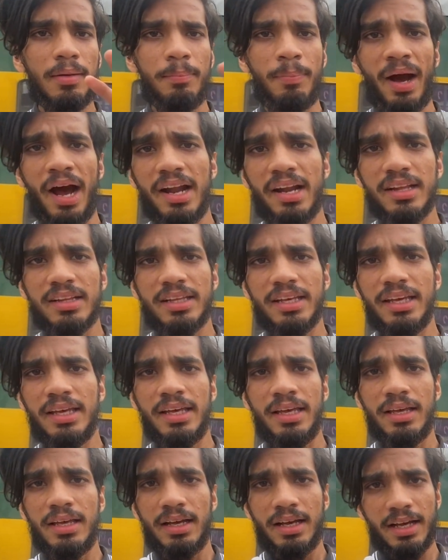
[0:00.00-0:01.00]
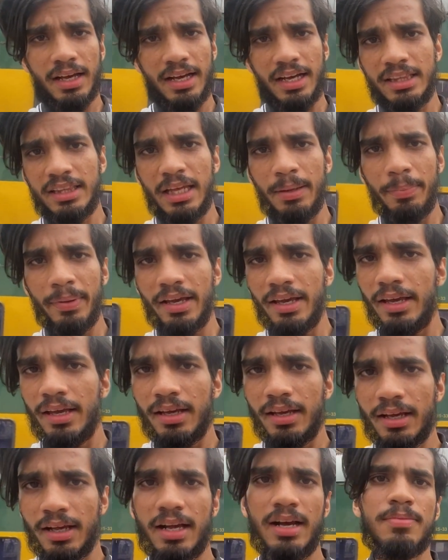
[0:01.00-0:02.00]
भारत की गद्दी पे
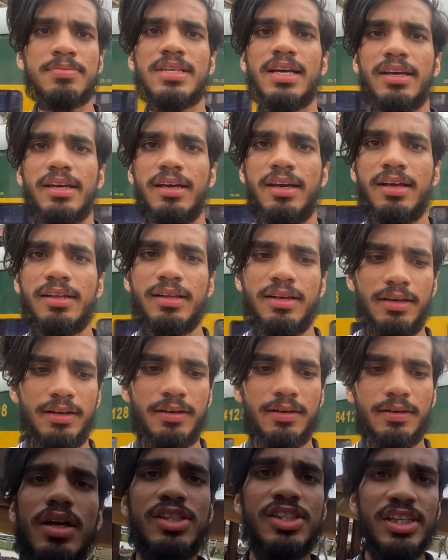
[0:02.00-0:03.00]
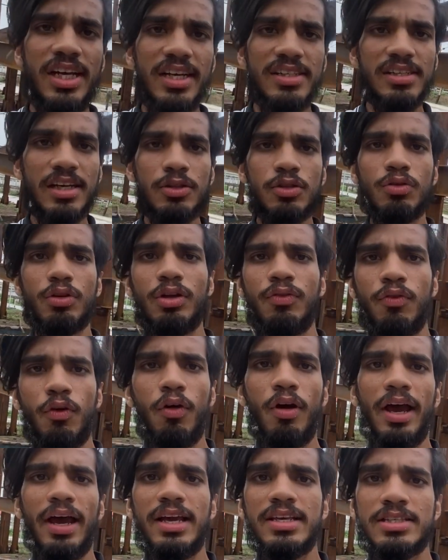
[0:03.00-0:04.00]
कब्जा किया था शेर शाह सूरी वो
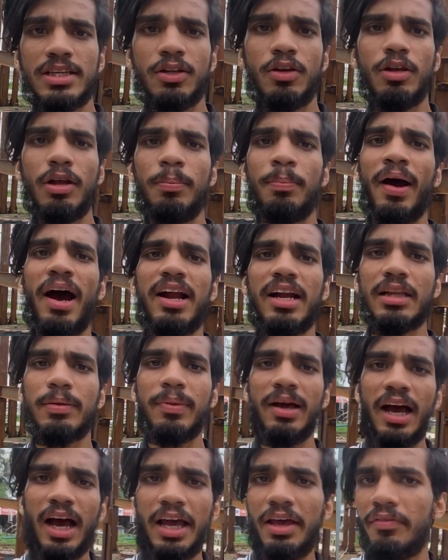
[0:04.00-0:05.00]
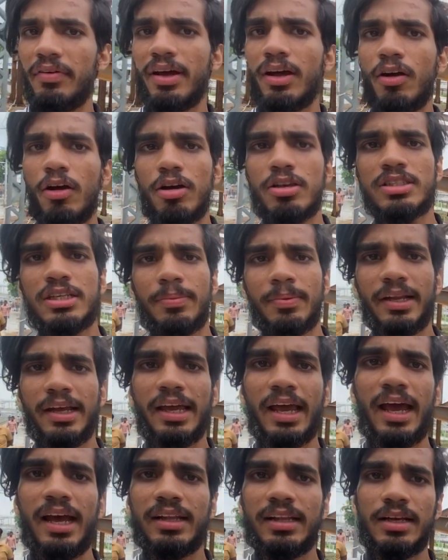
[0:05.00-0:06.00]
है जिन्होंने भारत में हाईवे का कॉन्सेप्ट
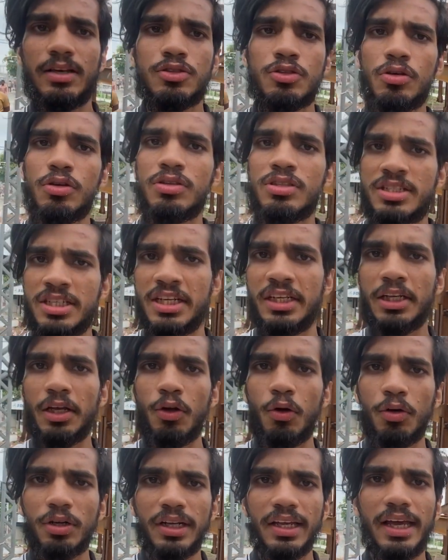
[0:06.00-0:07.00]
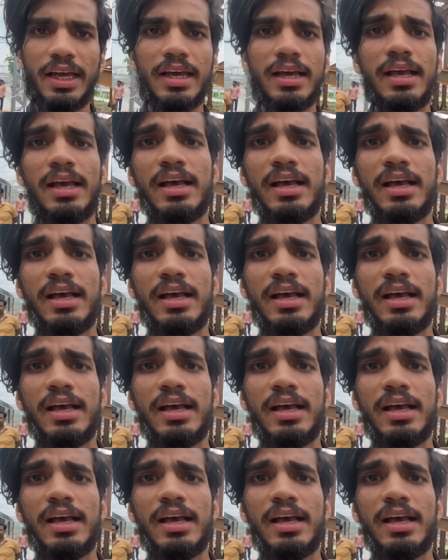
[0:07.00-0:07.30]
लेके आए थे जो जीटी रोड नहीं है